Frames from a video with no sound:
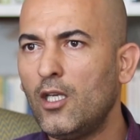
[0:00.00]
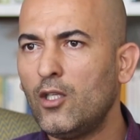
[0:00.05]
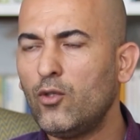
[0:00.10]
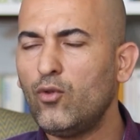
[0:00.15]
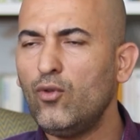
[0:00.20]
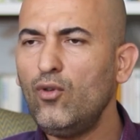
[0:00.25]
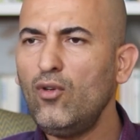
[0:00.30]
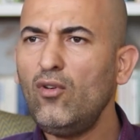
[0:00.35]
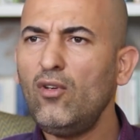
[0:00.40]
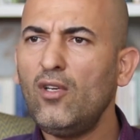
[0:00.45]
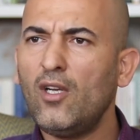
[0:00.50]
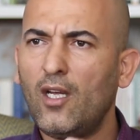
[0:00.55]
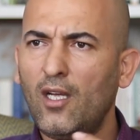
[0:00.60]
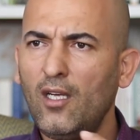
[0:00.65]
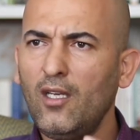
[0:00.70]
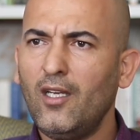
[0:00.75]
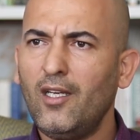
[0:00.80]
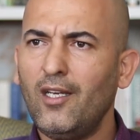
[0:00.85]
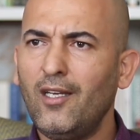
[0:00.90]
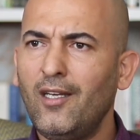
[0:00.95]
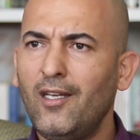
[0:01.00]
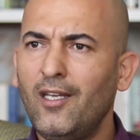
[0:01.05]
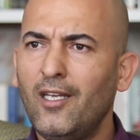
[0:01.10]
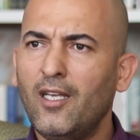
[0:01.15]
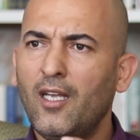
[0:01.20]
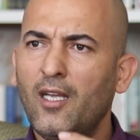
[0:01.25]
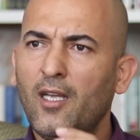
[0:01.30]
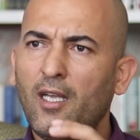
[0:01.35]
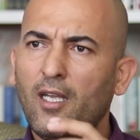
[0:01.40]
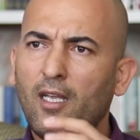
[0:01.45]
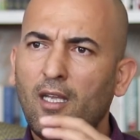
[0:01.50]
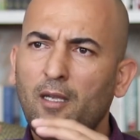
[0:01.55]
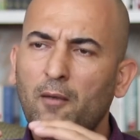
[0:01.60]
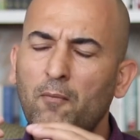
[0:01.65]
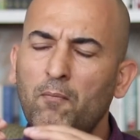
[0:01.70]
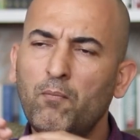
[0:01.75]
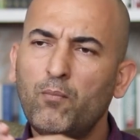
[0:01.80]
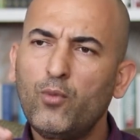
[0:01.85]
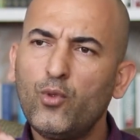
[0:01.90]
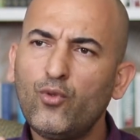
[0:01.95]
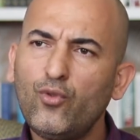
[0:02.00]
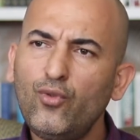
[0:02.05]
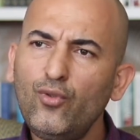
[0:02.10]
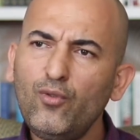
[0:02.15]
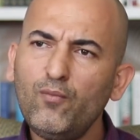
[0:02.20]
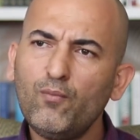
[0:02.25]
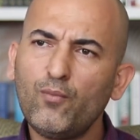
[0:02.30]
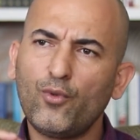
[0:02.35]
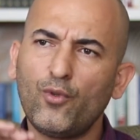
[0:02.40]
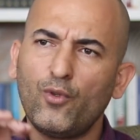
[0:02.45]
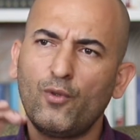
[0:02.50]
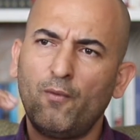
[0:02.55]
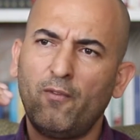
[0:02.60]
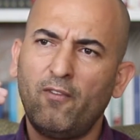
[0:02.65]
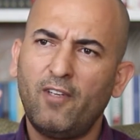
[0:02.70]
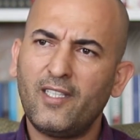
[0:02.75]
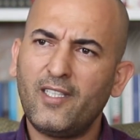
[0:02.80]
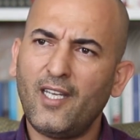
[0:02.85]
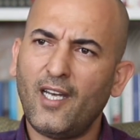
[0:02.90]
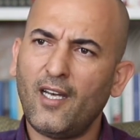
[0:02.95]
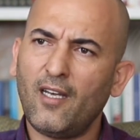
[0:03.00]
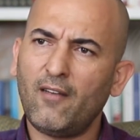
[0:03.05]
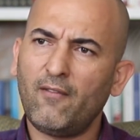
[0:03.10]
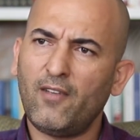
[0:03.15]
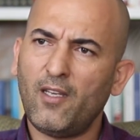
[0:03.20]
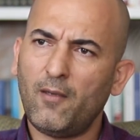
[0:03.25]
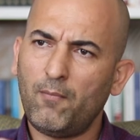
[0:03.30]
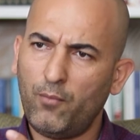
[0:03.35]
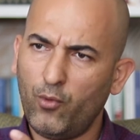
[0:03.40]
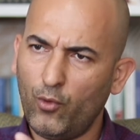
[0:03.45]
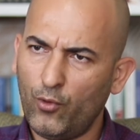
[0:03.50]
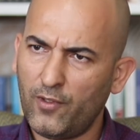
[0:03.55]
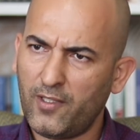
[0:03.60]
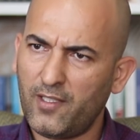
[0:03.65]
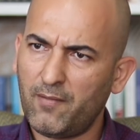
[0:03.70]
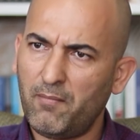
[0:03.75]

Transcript: Diyorlar e, bütün bu veda ve bu